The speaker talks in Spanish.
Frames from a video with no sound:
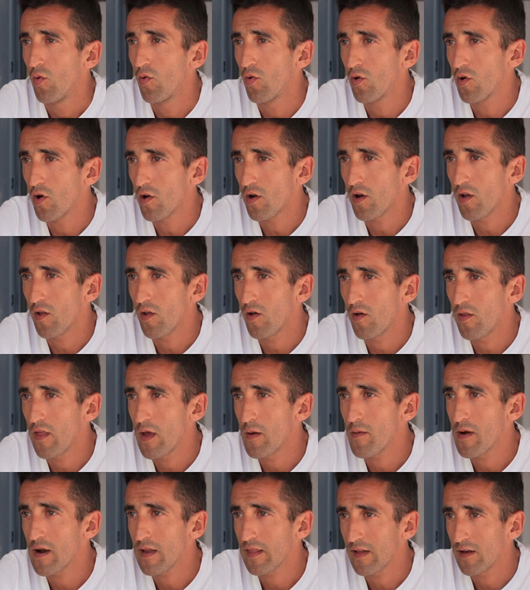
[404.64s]
un corredor
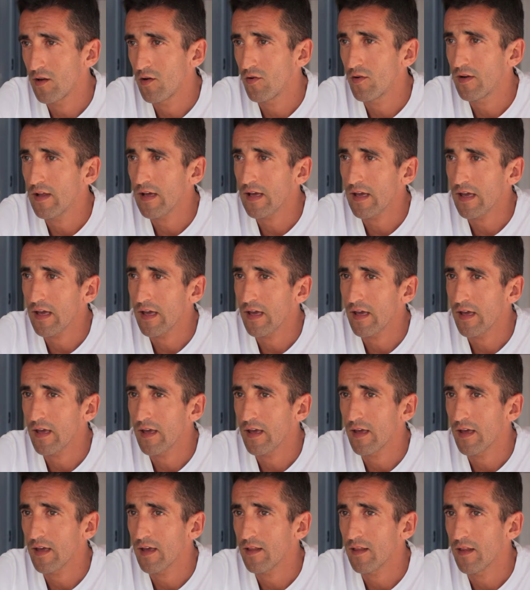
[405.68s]
de Barcelona
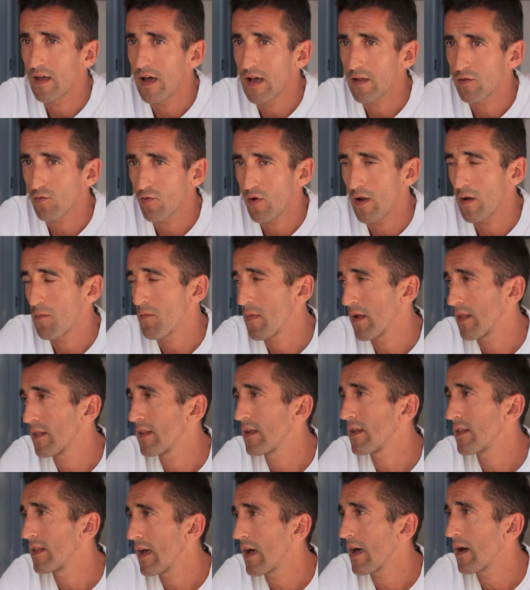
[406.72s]
que
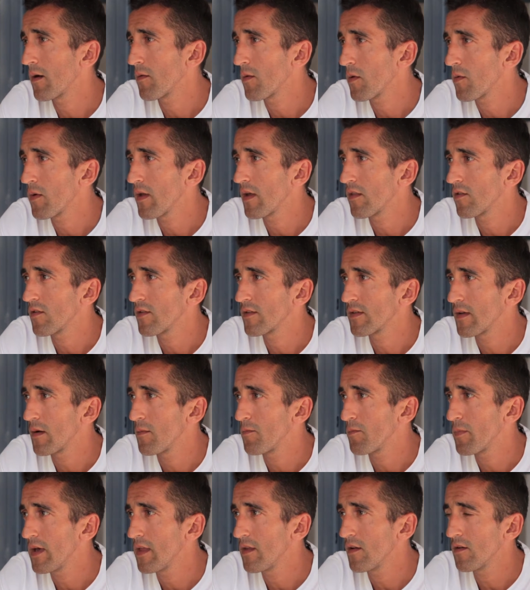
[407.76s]
actualmente está viviendo en
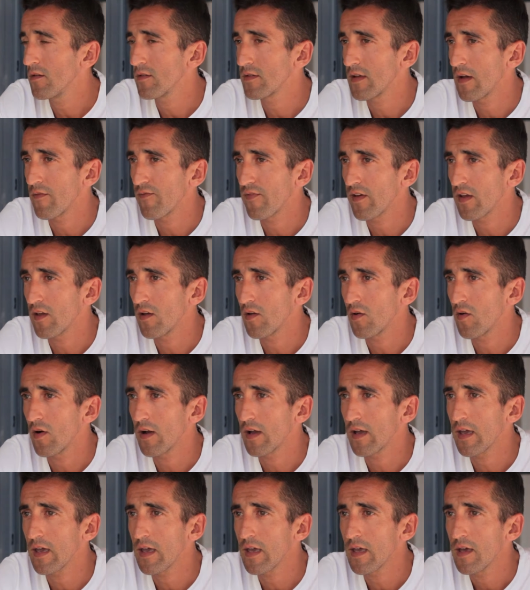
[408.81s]
San Pedro, se afincó
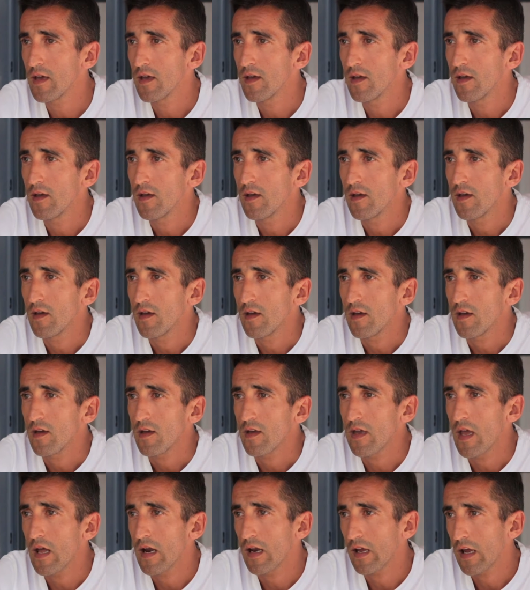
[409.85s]
aquí
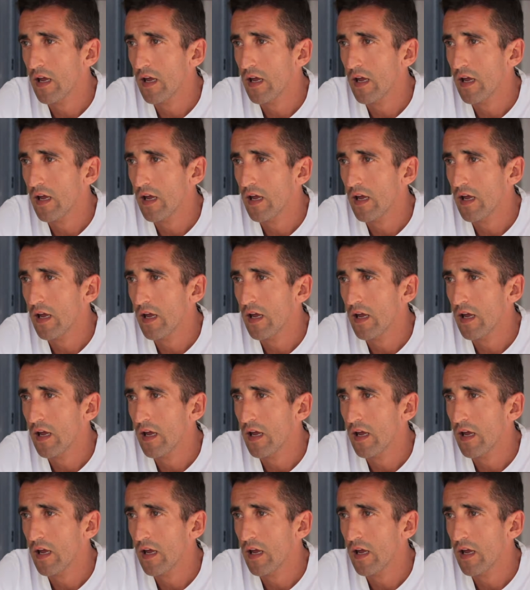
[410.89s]
y el